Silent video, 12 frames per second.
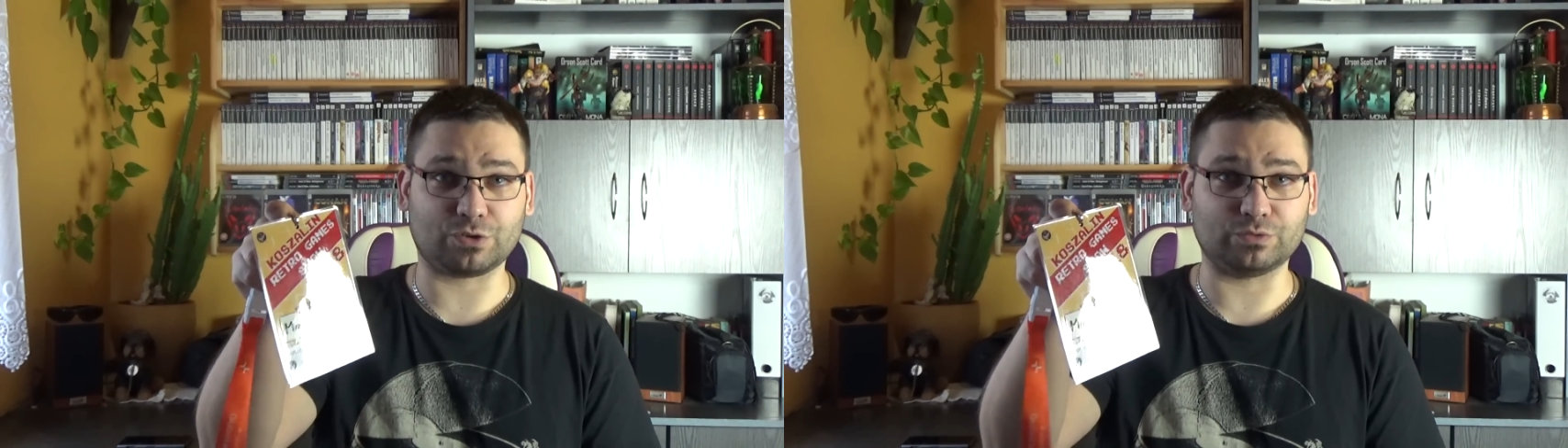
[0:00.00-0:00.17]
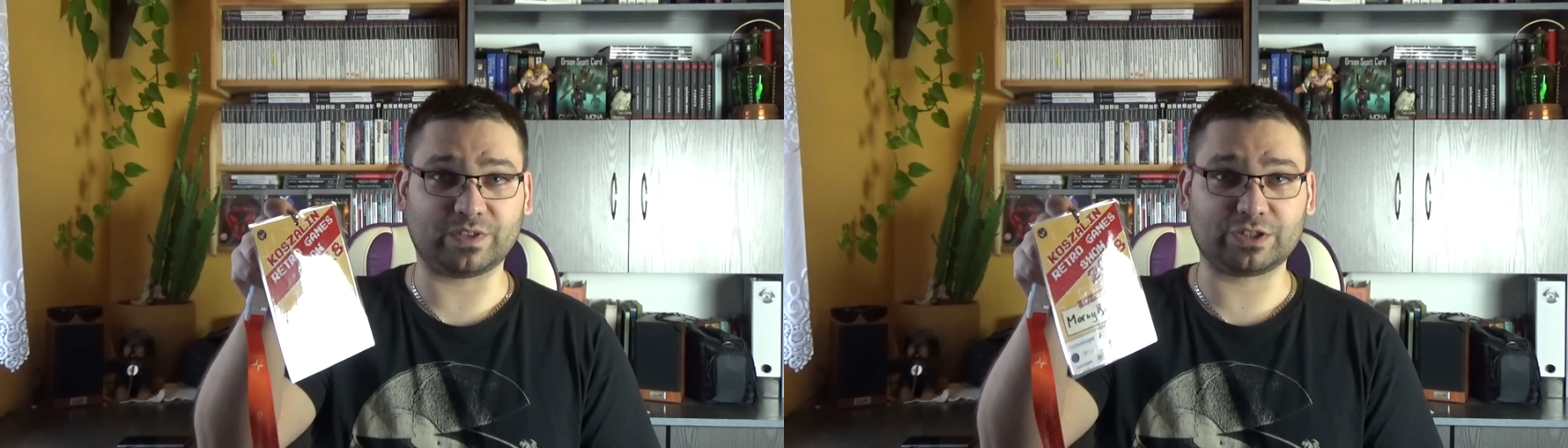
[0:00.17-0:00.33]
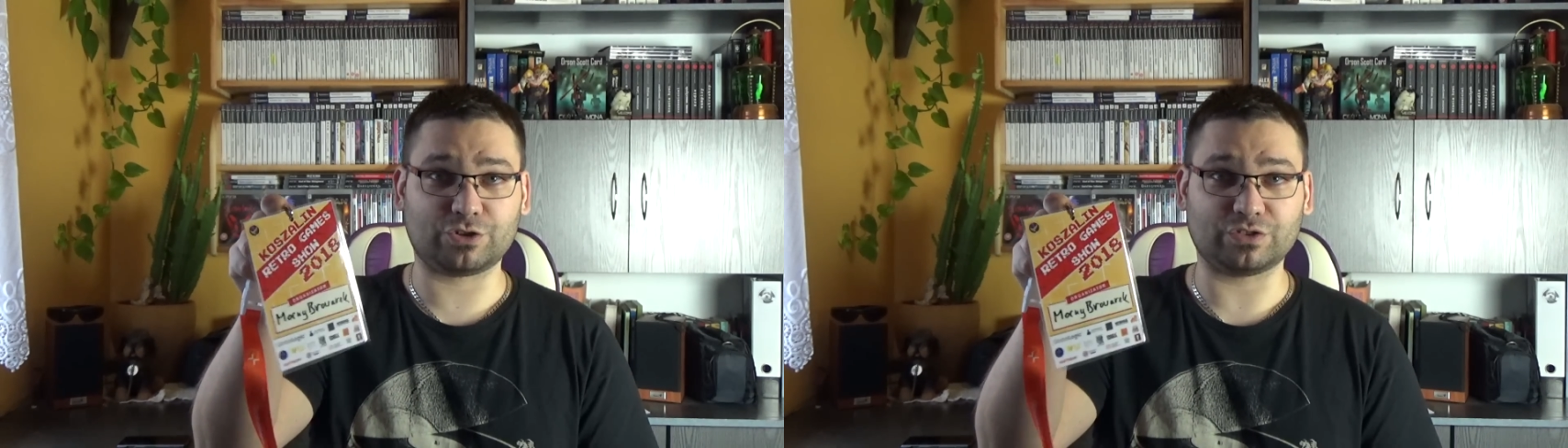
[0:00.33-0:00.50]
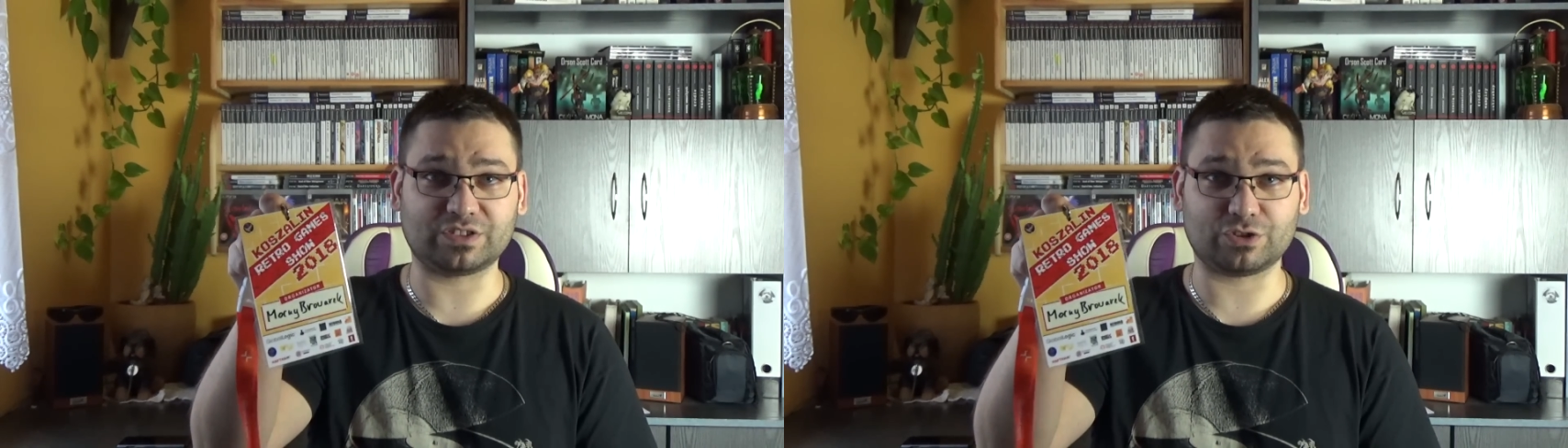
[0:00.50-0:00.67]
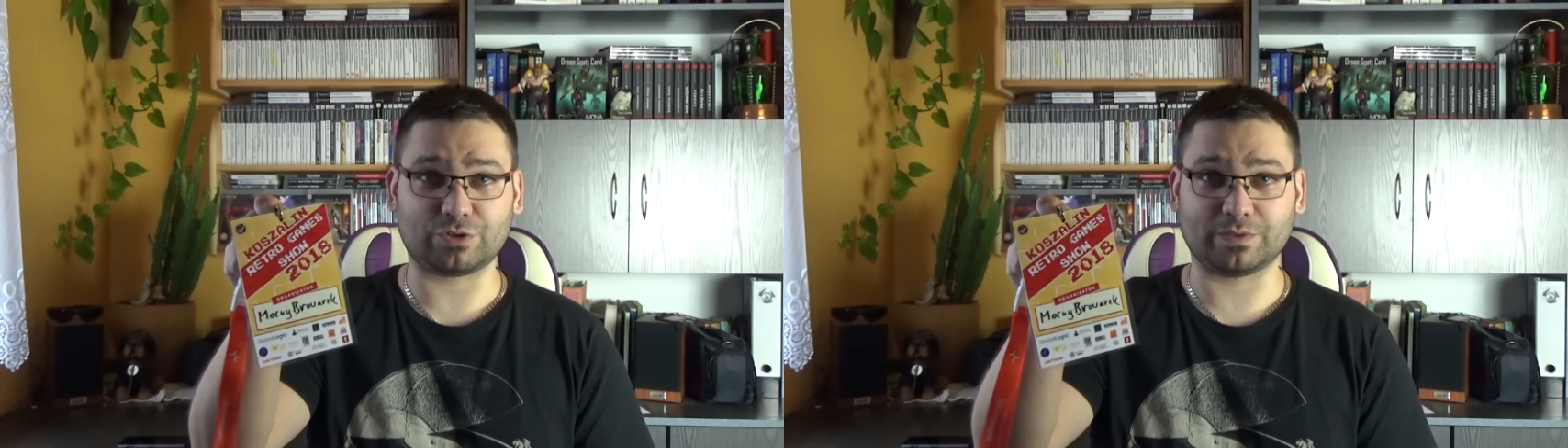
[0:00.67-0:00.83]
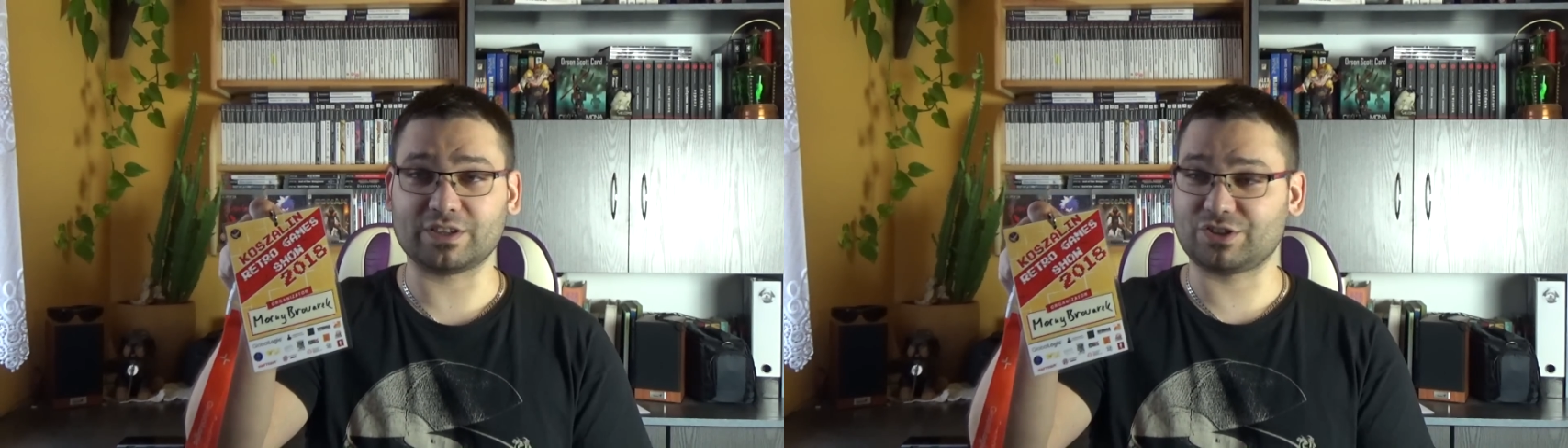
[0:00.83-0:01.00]
Show
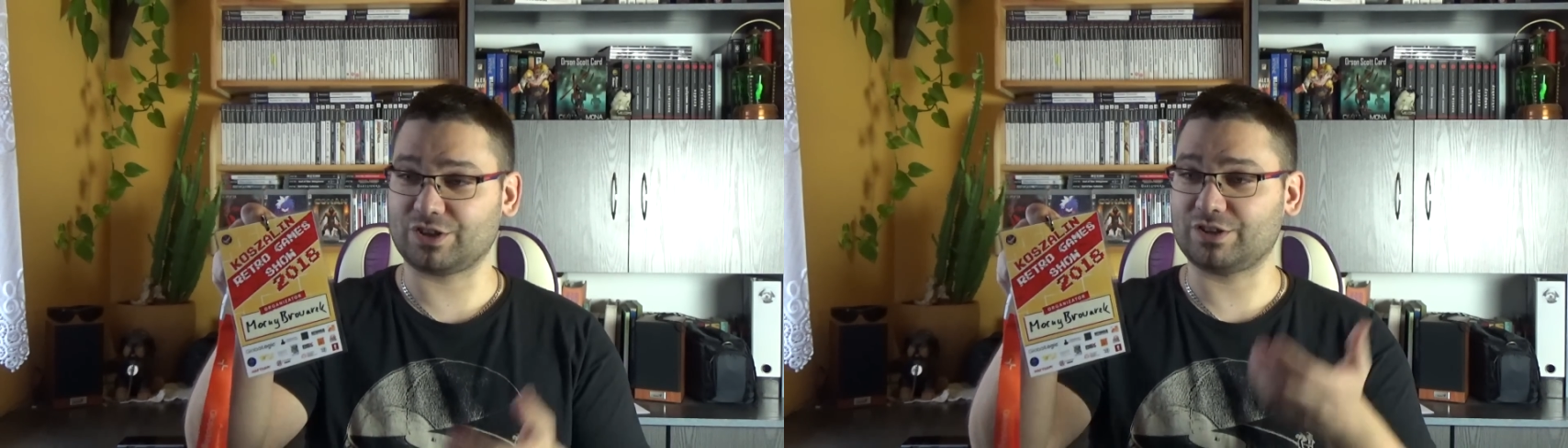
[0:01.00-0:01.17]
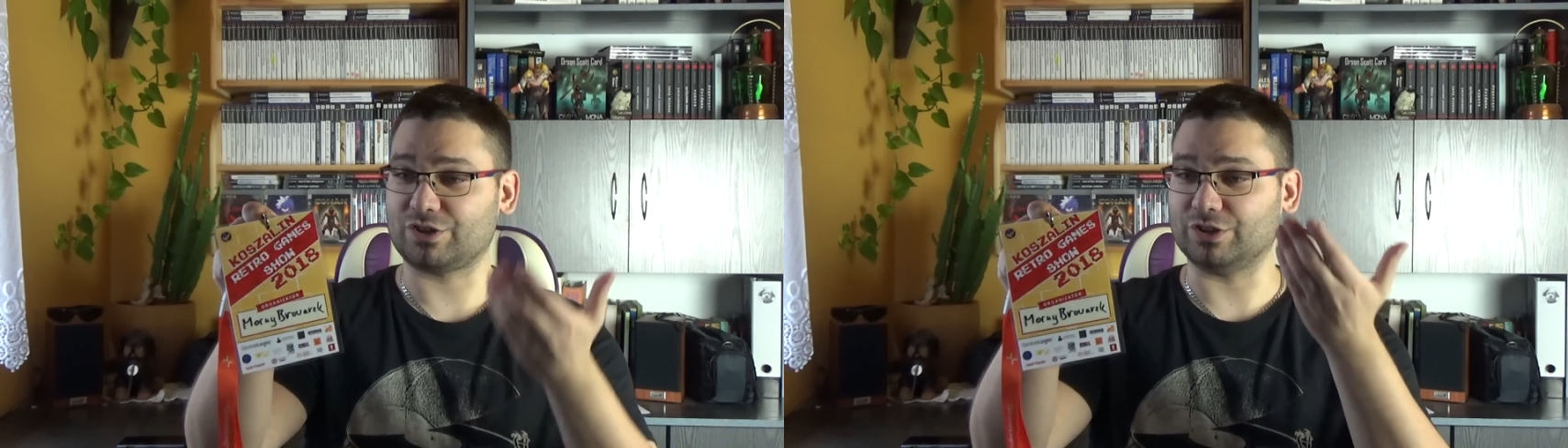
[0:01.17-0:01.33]
2018,